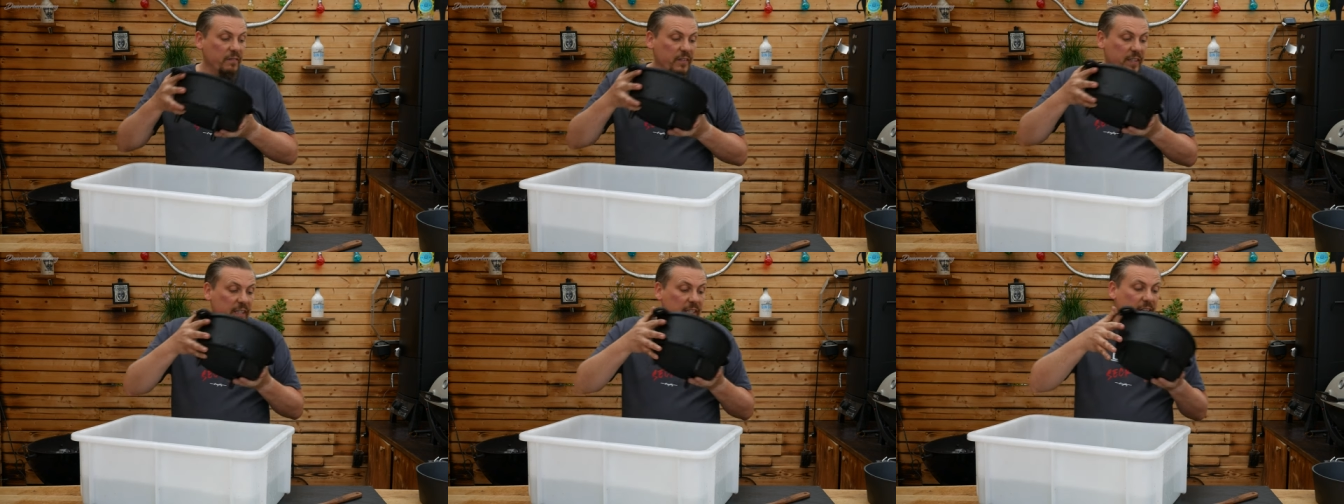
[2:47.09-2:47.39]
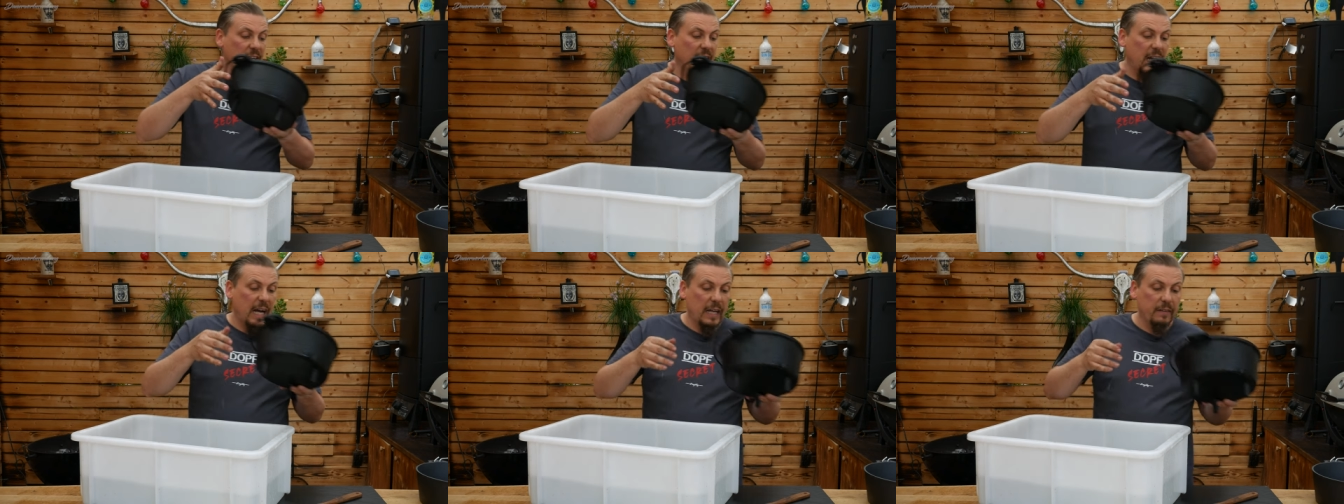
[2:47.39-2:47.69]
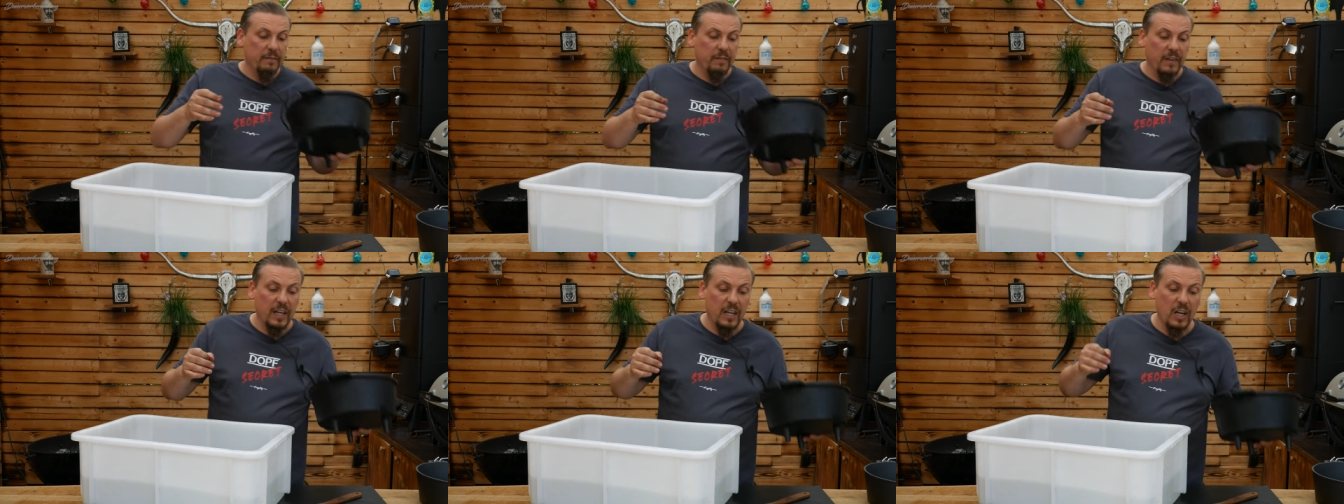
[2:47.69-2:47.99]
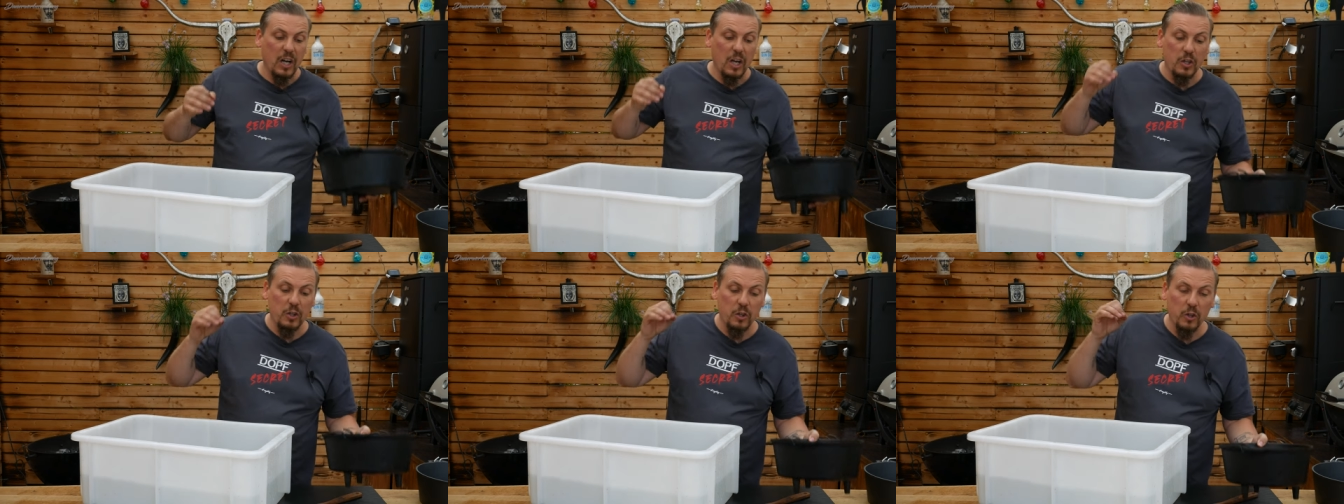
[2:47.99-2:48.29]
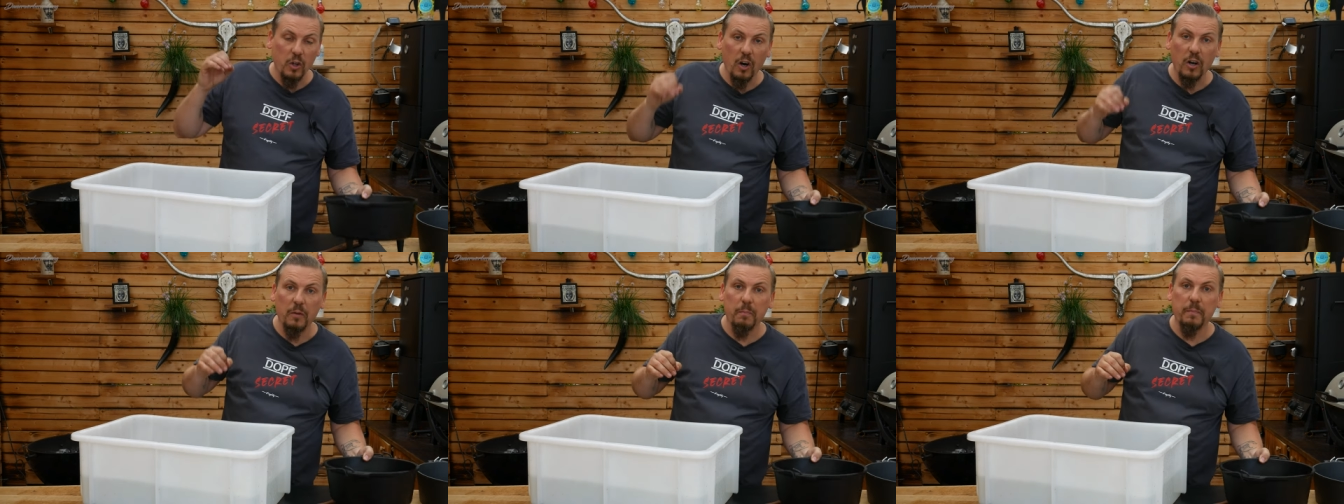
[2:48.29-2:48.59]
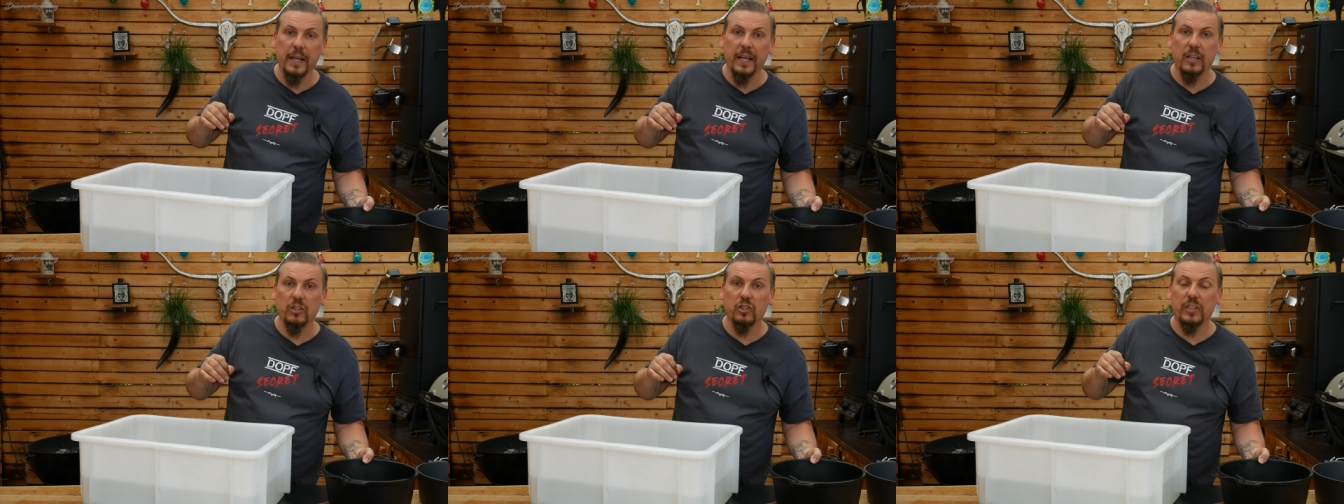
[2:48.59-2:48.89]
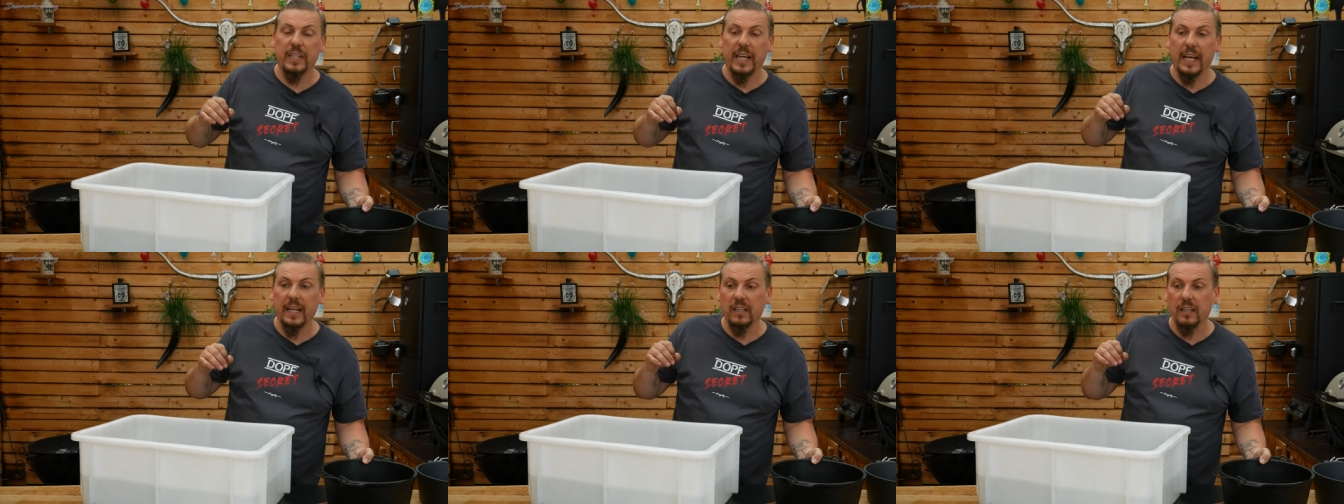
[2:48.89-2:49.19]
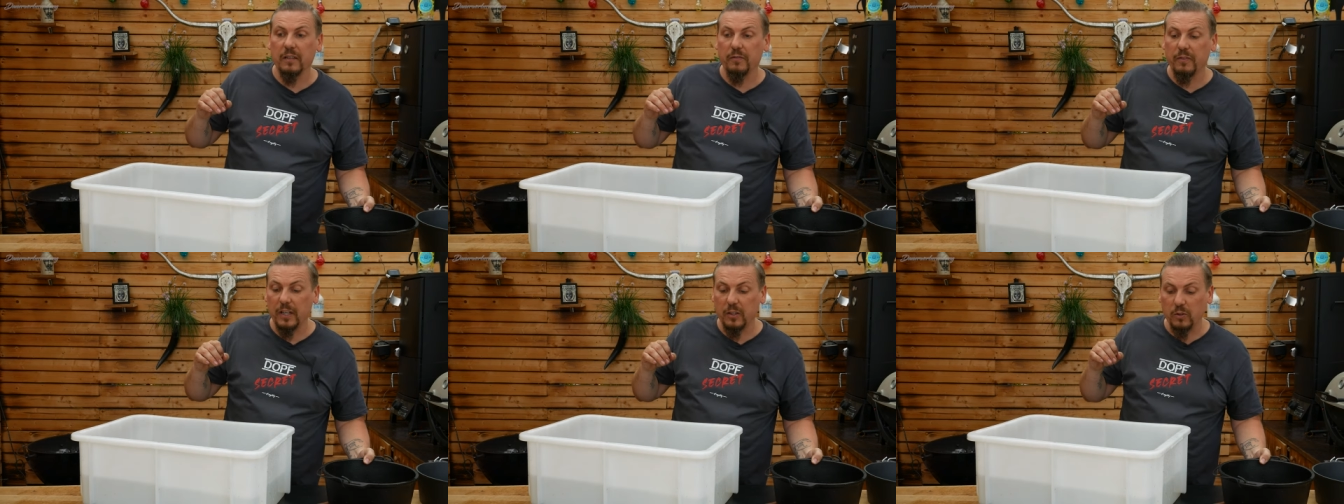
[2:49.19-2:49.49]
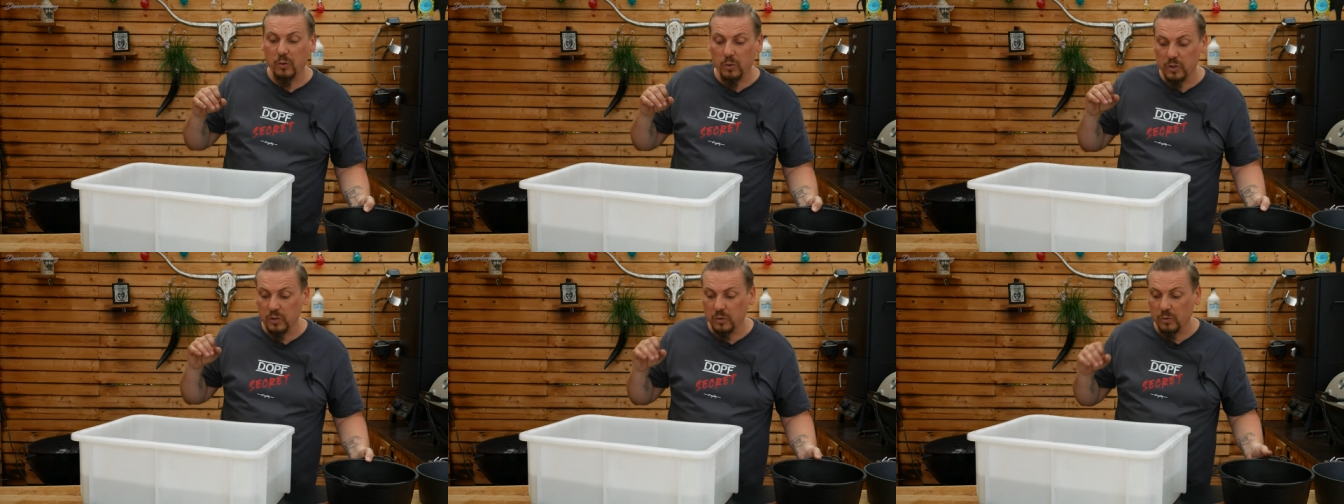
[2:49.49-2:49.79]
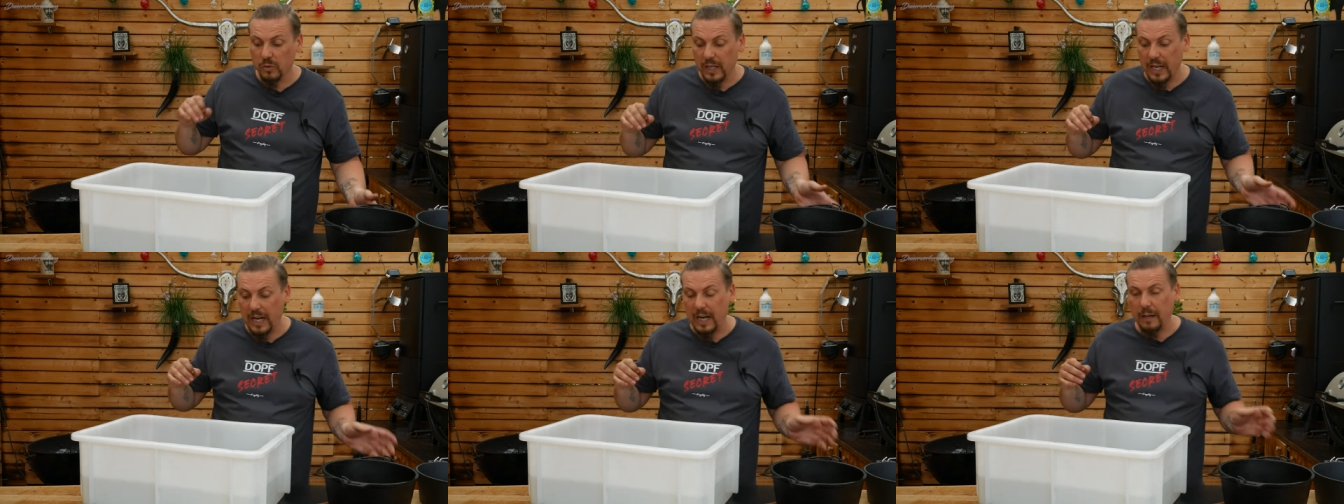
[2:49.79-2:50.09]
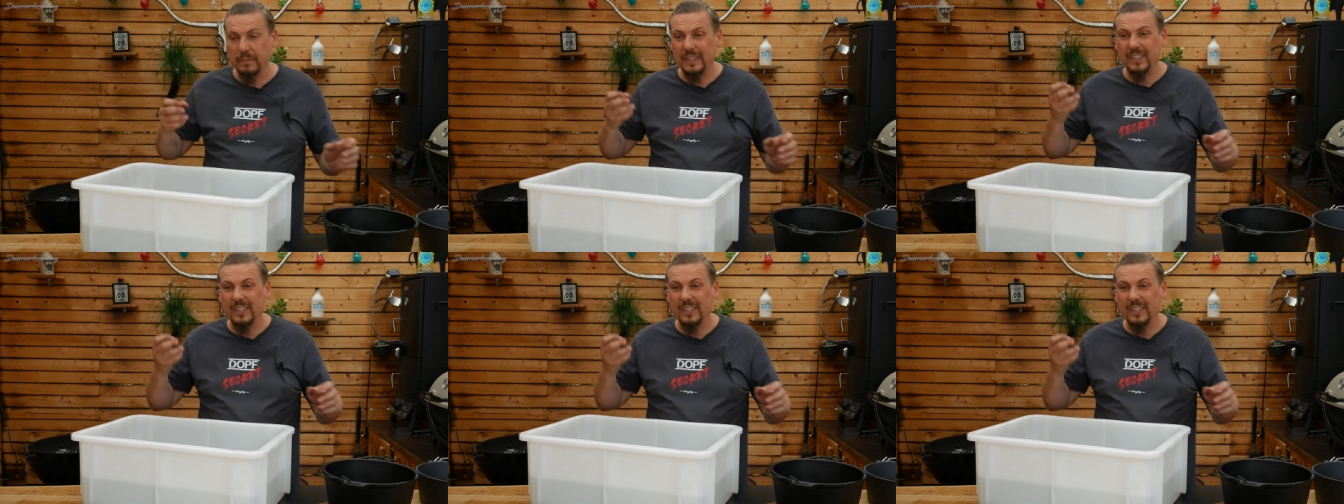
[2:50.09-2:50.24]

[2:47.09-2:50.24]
wir einfach noch mehr stärkere Verkrustungen haben,